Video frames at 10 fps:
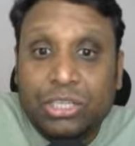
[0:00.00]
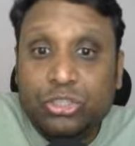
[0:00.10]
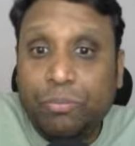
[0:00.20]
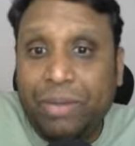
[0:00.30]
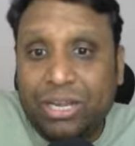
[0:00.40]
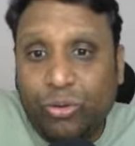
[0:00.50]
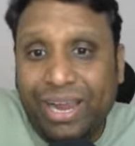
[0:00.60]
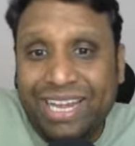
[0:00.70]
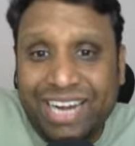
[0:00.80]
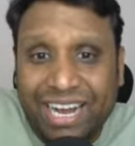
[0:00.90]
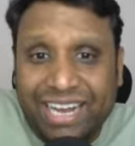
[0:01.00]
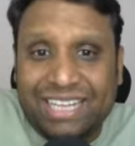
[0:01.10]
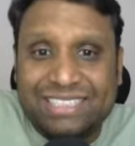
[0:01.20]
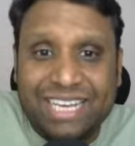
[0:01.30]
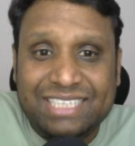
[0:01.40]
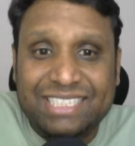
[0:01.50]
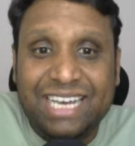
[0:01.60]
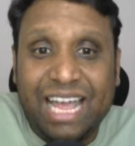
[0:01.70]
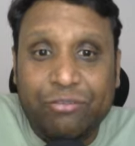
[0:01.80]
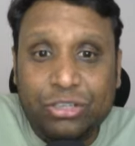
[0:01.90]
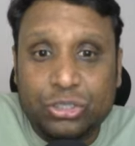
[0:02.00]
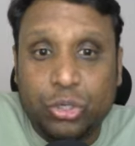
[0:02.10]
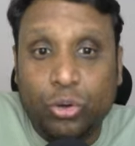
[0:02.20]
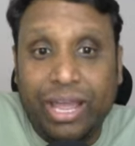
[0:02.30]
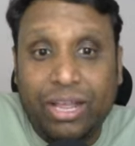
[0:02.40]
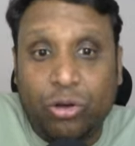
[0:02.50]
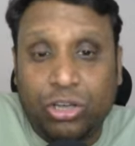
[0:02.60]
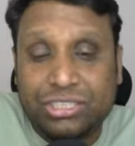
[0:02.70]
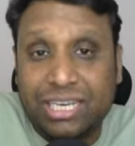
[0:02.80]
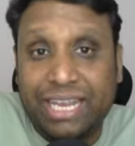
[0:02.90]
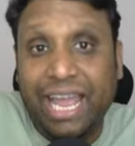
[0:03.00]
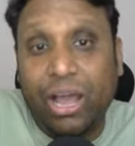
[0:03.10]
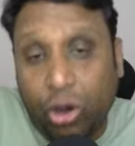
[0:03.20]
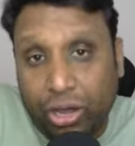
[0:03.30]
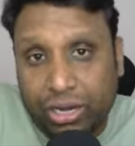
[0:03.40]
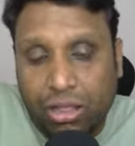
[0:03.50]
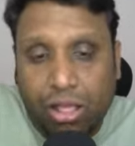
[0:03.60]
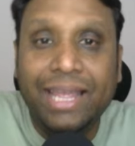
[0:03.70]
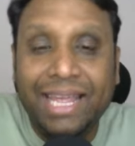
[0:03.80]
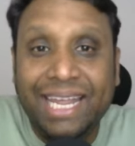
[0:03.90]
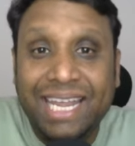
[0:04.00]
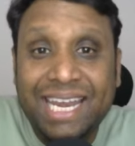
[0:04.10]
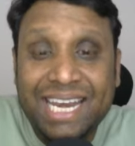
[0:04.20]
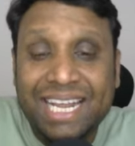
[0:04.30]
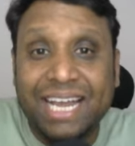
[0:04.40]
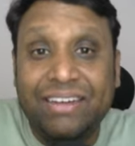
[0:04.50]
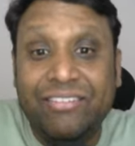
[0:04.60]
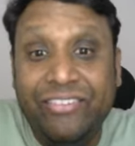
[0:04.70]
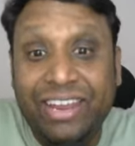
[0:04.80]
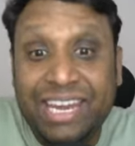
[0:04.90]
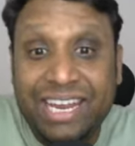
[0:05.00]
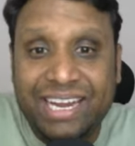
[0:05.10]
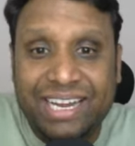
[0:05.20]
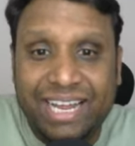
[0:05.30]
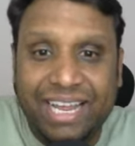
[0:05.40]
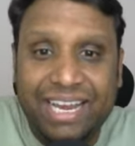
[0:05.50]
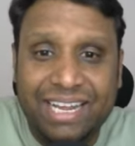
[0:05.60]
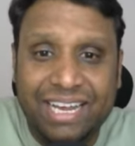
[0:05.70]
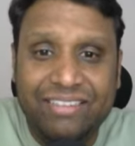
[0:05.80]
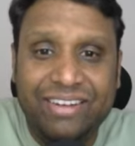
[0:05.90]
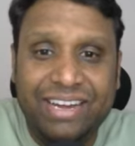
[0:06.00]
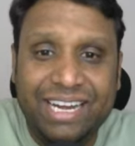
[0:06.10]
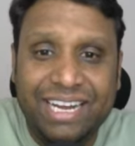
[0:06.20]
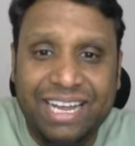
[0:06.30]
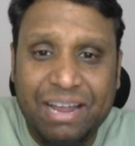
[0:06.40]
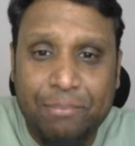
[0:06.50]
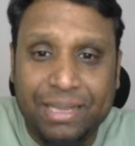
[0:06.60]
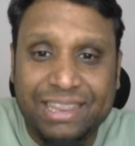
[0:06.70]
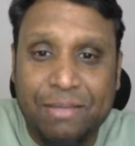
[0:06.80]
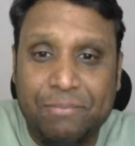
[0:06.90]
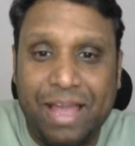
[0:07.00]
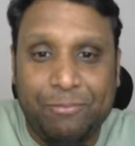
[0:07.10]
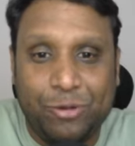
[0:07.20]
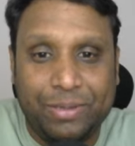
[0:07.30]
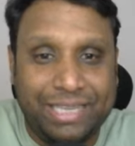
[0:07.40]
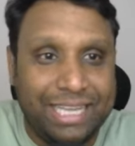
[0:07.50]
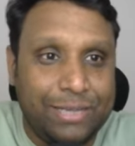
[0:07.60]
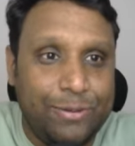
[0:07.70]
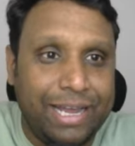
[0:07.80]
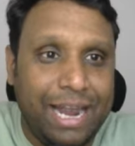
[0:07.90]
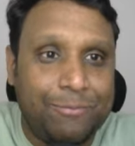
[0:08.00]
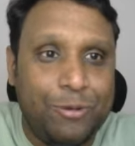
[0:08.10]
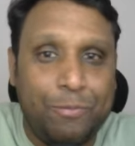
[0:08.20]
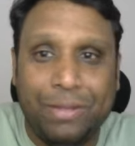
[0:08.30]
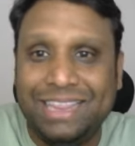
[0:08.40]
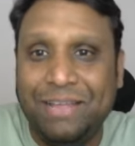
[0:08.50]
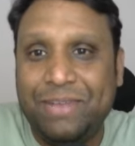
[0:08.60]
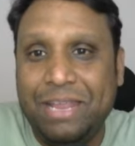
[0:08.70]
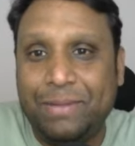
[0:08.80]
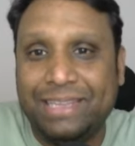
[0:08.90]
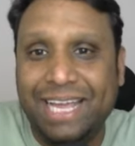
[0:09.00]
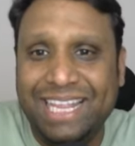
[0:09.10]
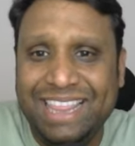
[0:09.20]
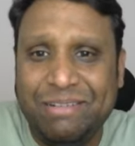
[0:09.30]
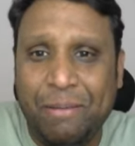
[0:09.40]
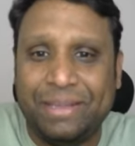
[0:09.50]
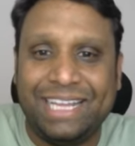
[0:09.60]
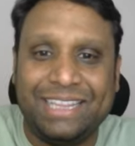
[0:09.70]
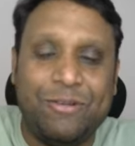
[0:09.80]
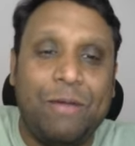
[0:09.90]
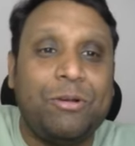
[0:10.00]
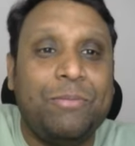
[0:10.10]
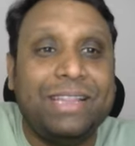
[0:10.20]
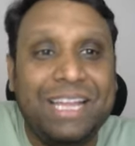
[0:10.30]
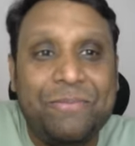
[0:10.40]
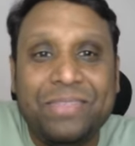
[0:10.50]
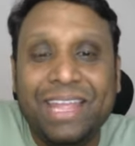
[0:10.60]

जो बिटकॉइन का ट्रांजैक्शन है वो स्लो है कॉस्टली है और इनकन्वीनियंट है इनकन्वीनियंट का ना मतलब मैं आपको बताता हूं अगर आपको मतलब नहीं पता हिंदी में बताता हूं आपको मतलब